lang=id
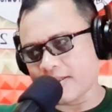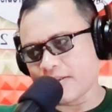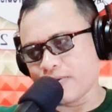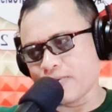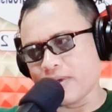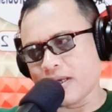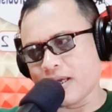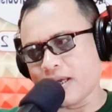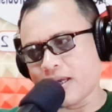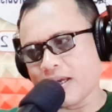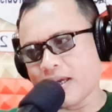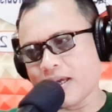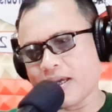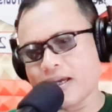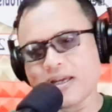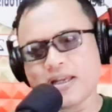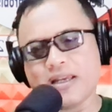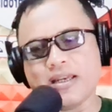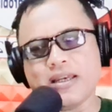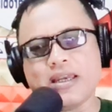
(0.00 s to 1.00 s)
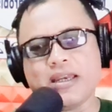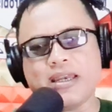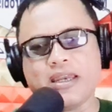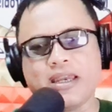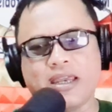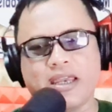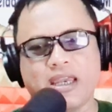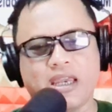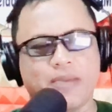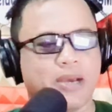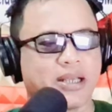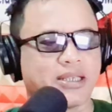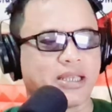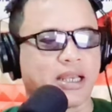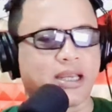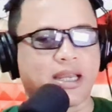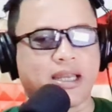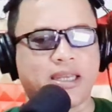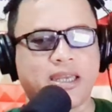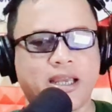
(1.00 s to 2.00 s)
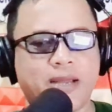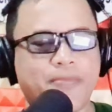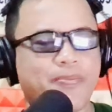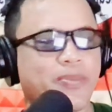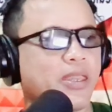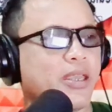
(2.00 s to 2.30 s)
sudah dibacakan ya.